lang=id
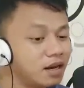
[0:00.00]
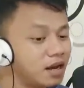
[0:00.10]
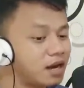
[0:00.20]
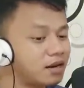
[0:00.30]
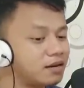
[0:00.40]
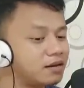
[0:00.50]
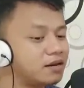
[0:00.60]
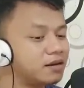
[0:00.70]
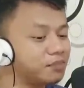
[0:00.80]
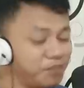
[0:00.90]

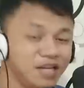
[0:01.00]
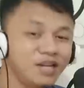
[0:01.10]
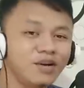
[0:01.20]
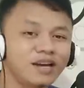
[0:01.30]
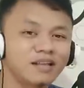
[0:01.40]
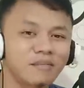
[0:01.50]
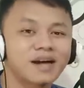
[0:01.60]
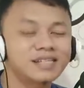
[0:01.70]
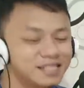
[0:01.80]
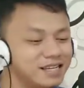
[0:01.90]
dengan video yang kita
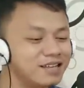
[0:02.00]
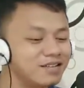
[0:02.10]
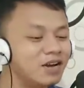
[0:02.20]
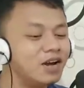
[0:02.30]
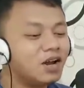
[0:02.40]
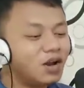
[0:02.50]
bahas ini gitu loh.